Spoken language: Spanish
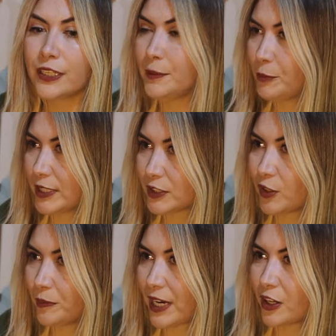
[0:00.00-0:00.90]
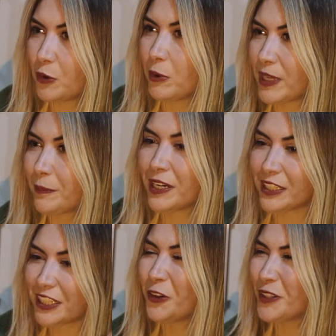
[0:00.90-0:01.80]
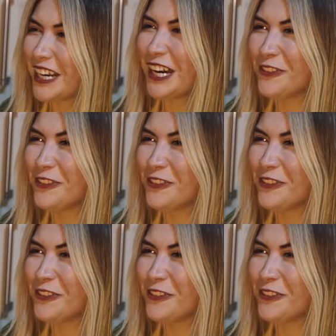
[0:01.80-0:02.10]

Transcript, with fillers: y puedes comprar como que para irte con el